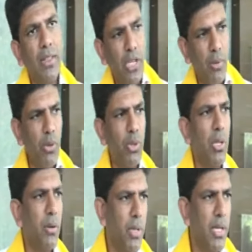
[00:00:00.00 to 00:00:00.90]
అంతకుముందు
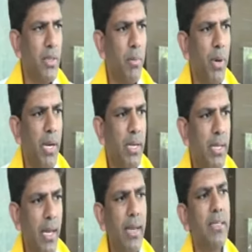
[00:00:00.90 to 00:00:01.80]
తెలుగుదేశం
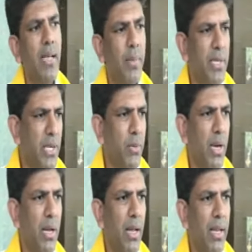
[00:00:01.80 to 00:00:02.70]
పార్టీ అన్ని సామాజిక
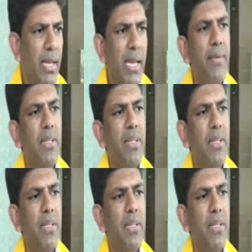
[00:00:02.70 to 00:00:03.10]
వర్గాలకి ఏ